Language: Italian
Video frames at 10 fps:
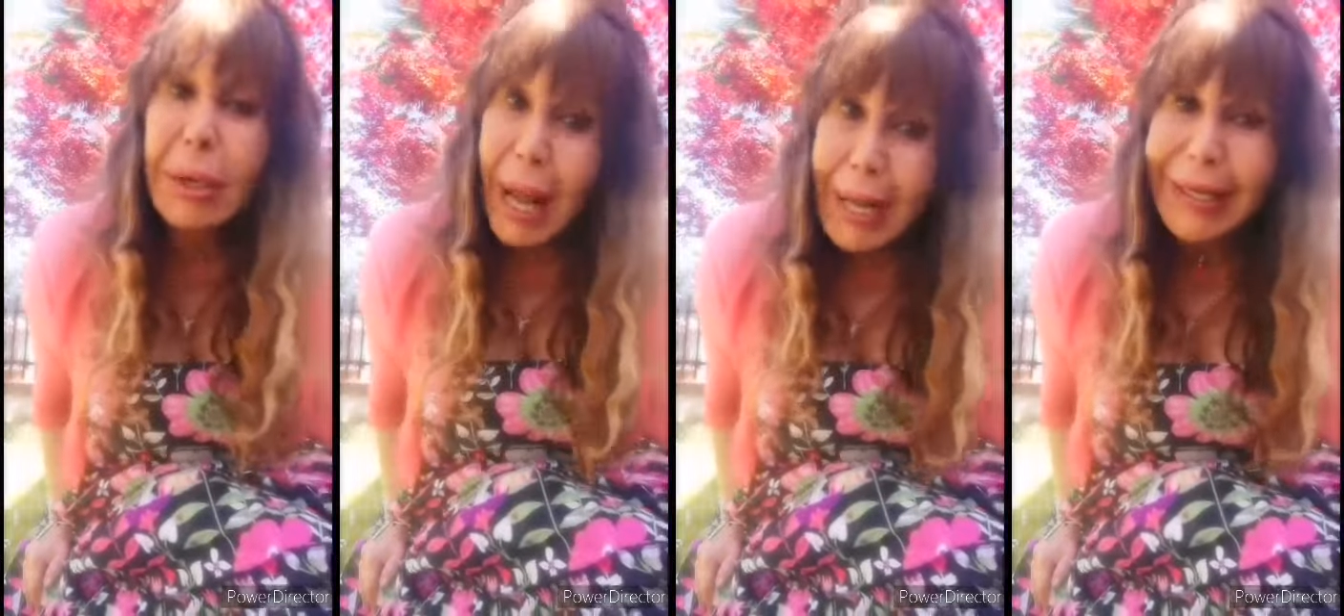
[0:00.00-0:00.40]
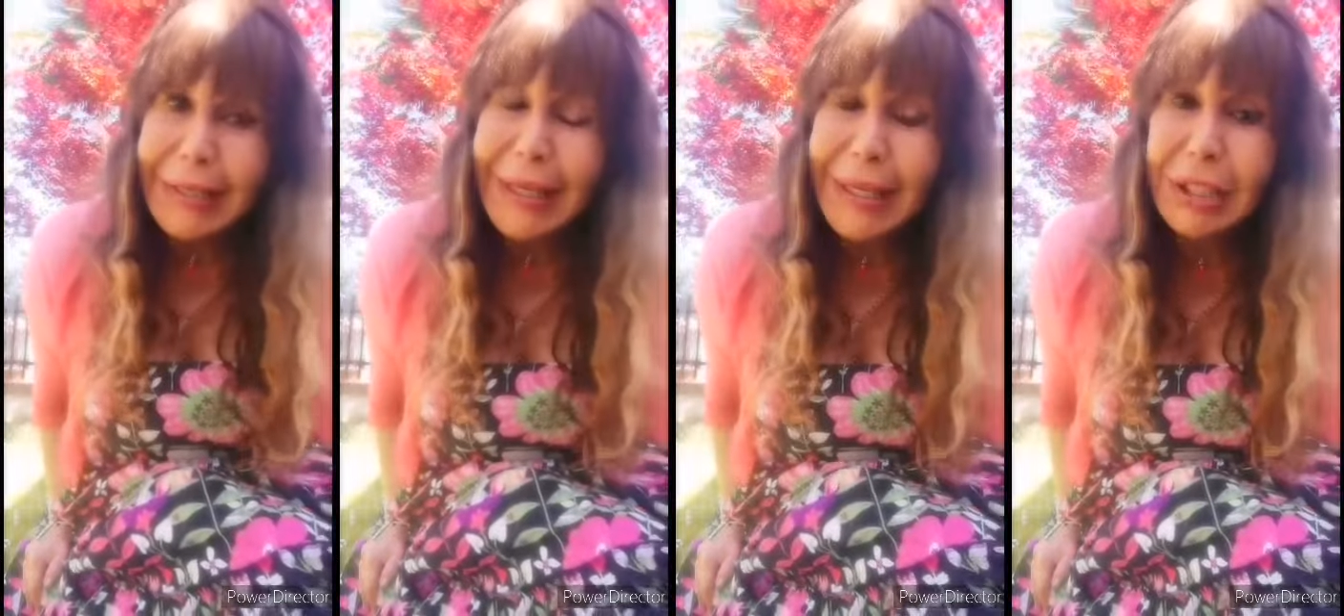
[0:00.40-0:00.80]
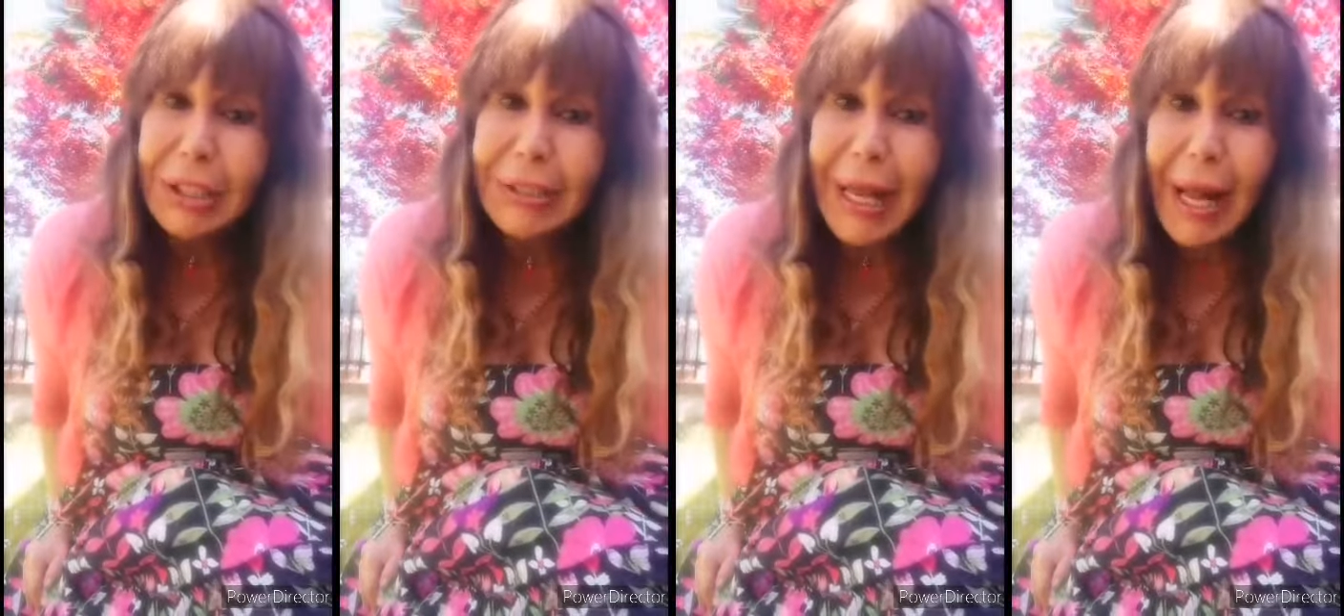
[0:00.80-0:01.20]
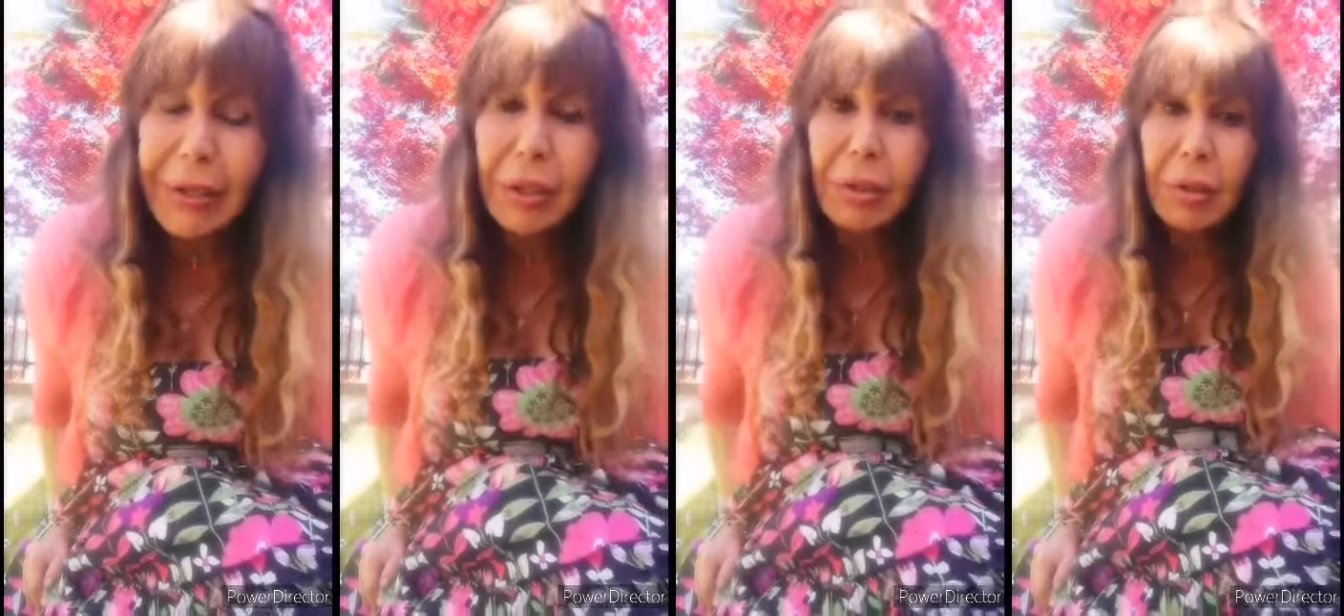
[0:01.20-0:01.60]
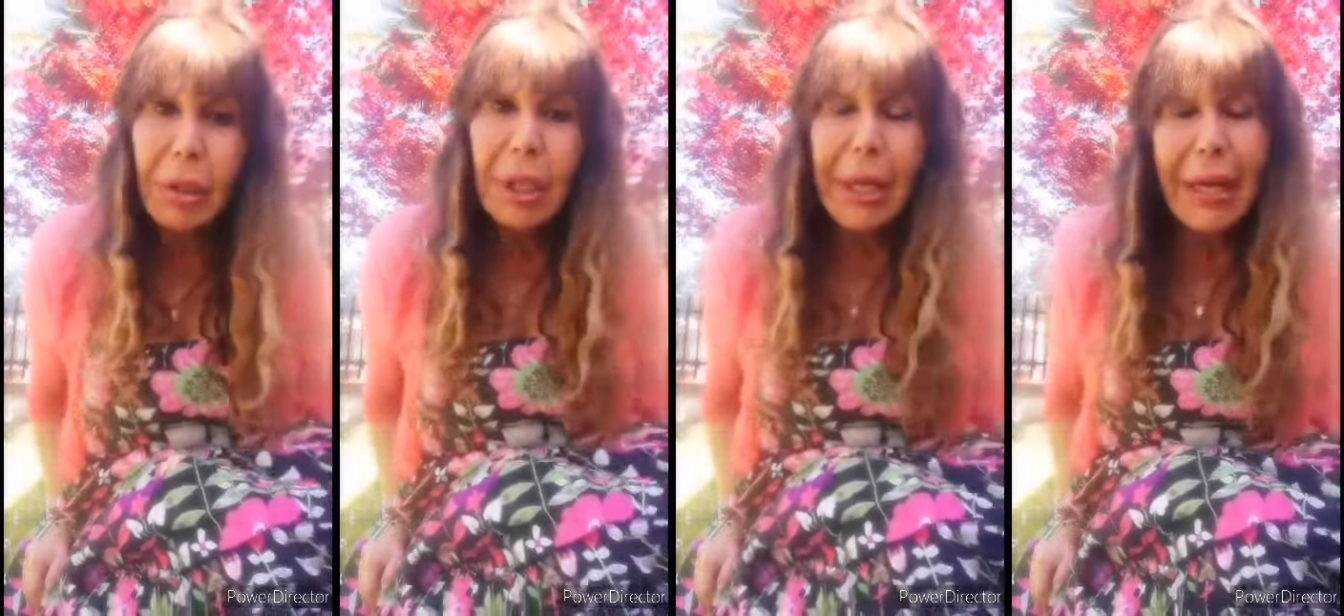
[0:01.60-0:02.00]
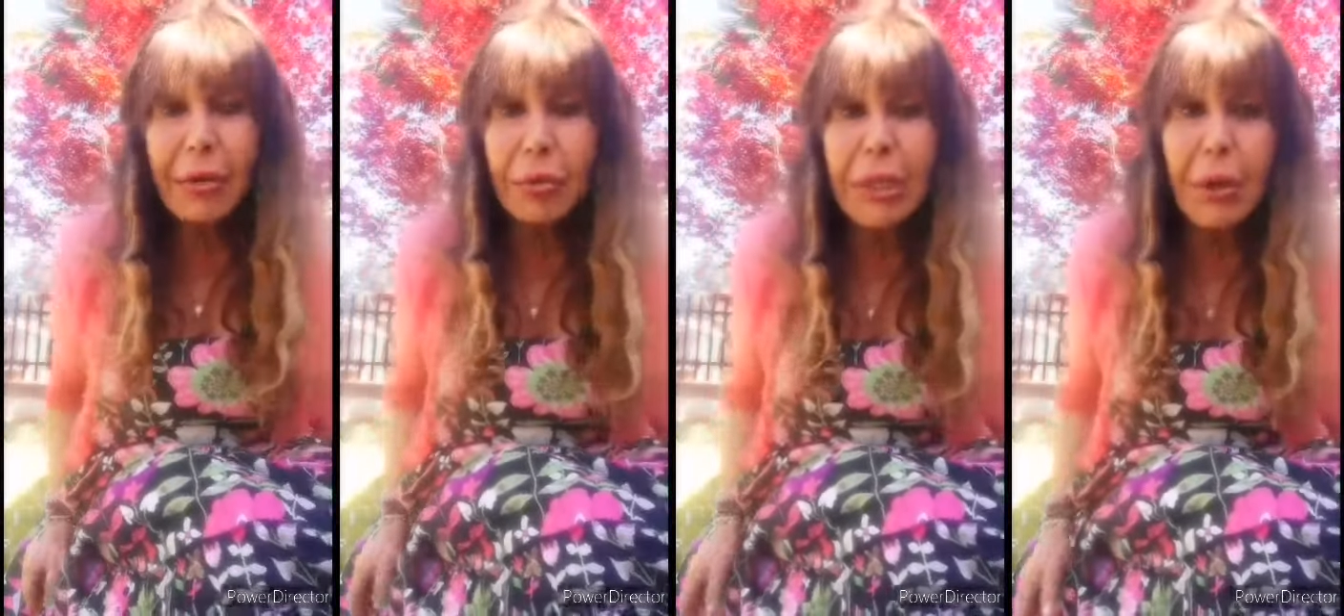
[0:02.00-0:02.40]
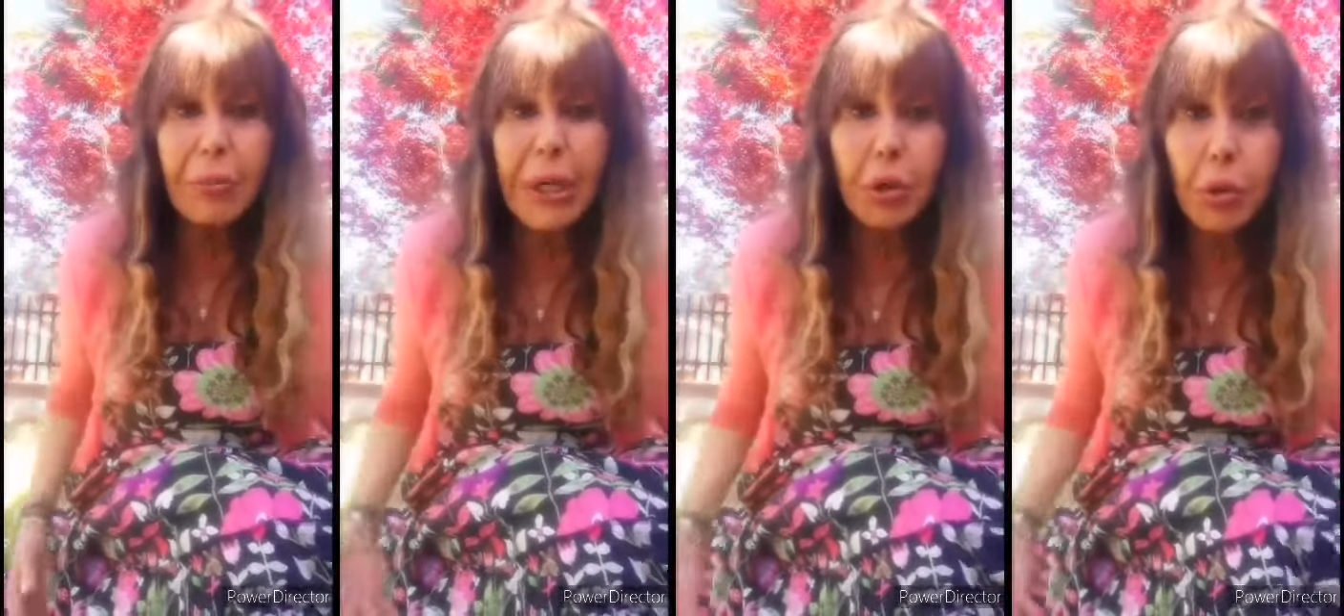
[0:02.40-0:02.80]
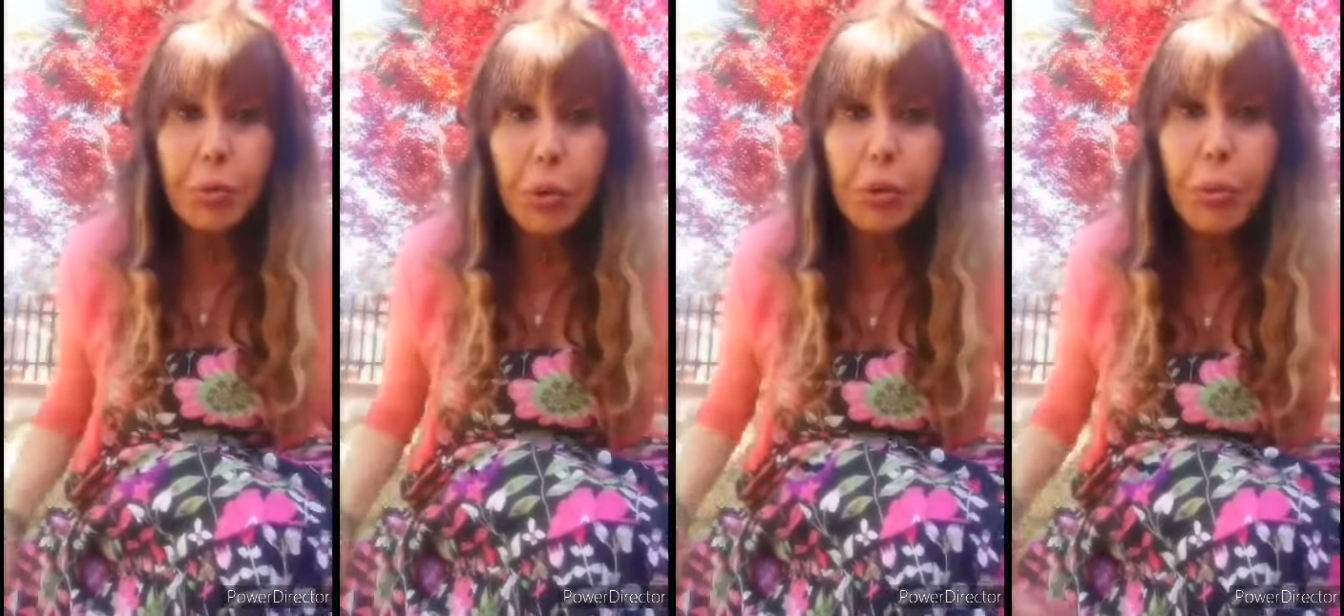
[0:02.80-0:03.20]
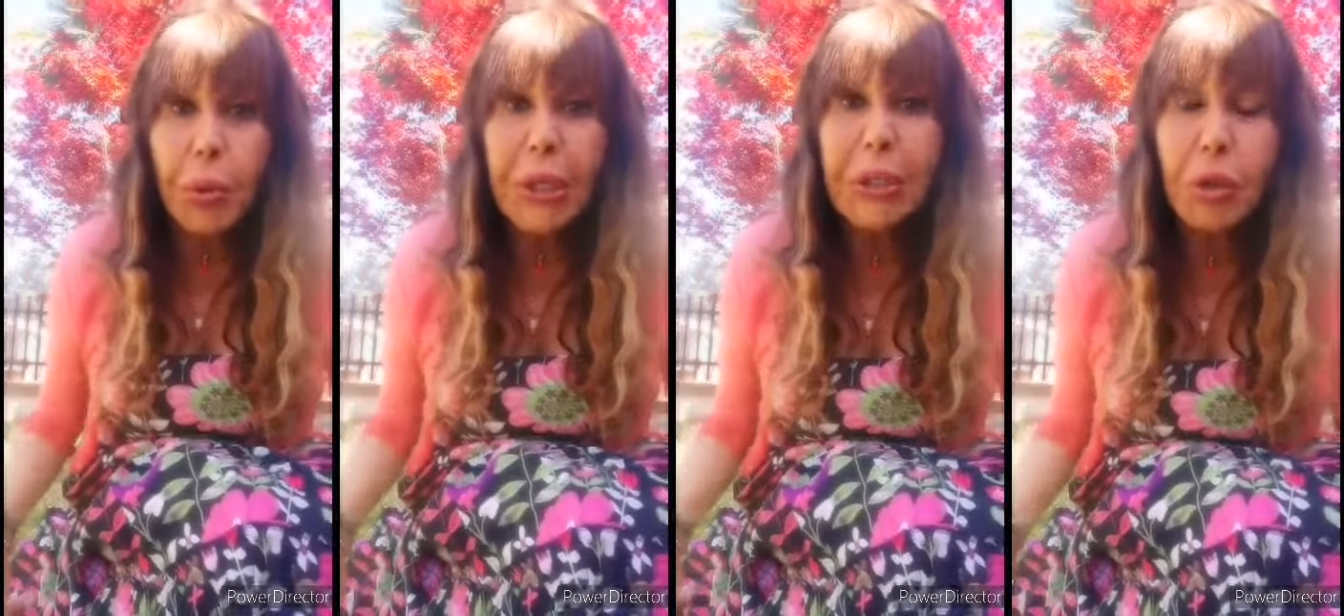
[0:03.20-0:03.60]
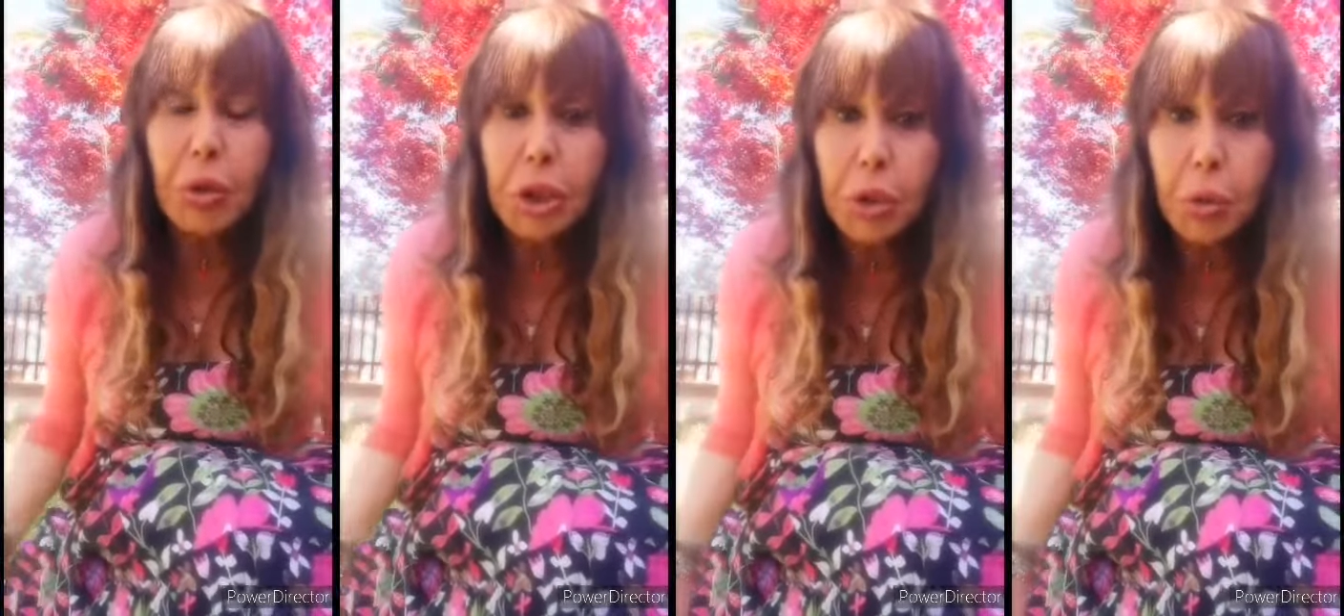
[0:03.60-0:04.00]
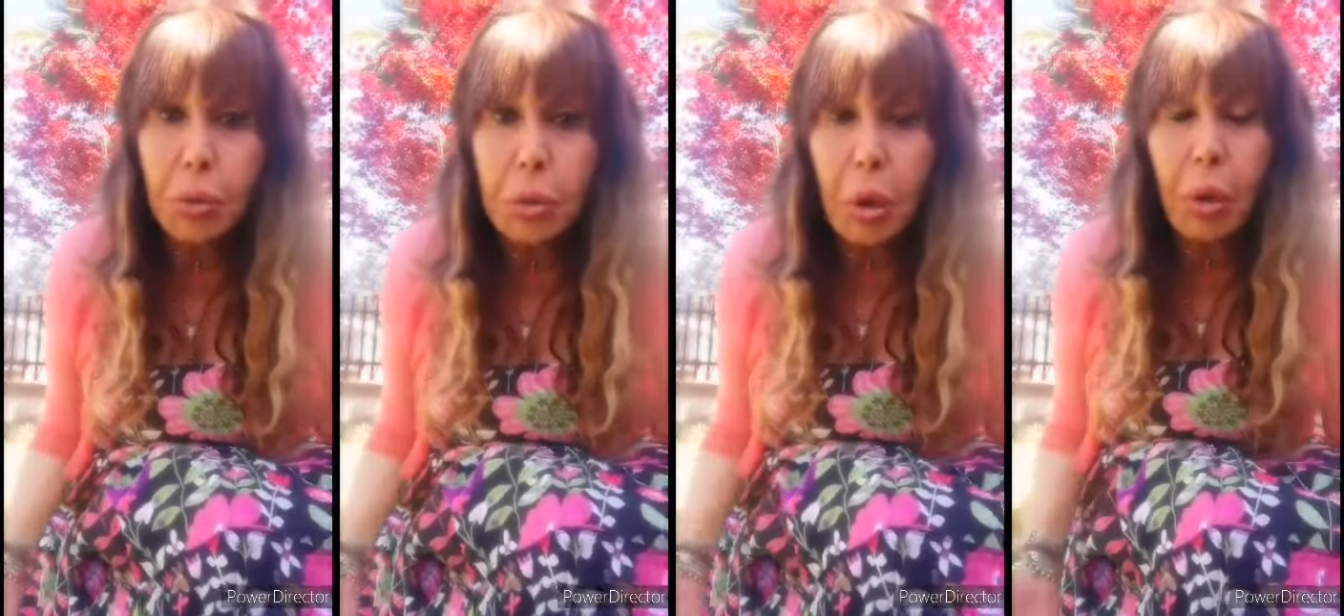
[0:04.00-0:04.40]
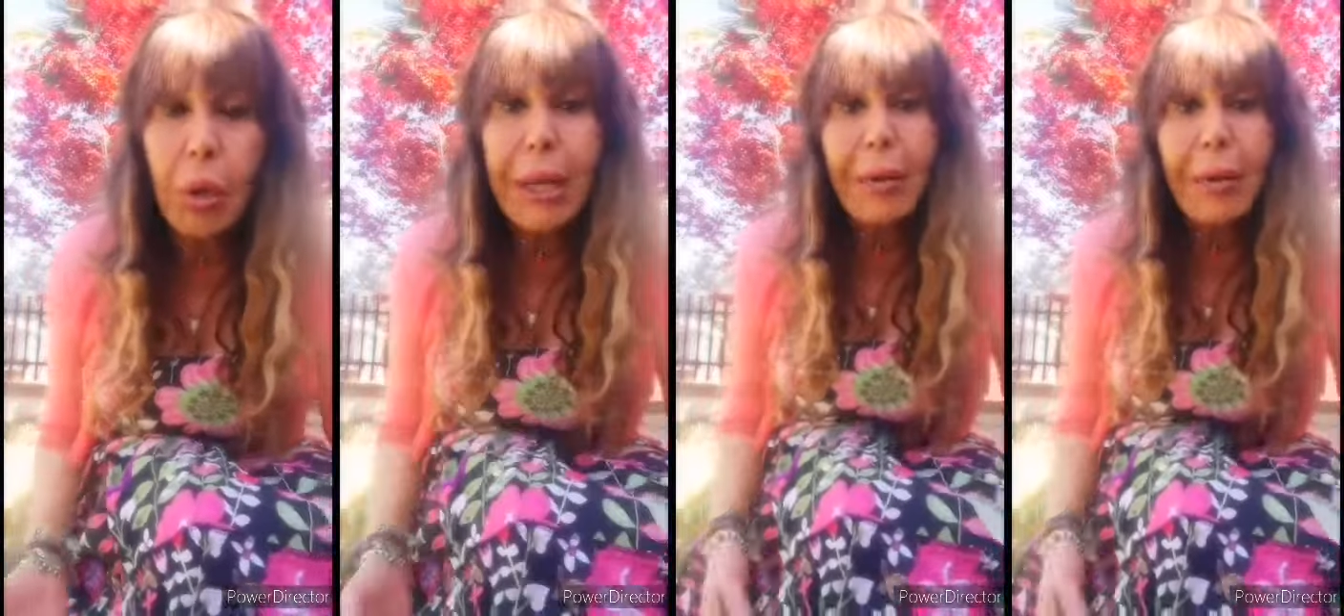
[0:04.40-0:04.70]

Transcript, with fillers: anche se necessario, e quindi è un periodo brutto, poi risorge tutto,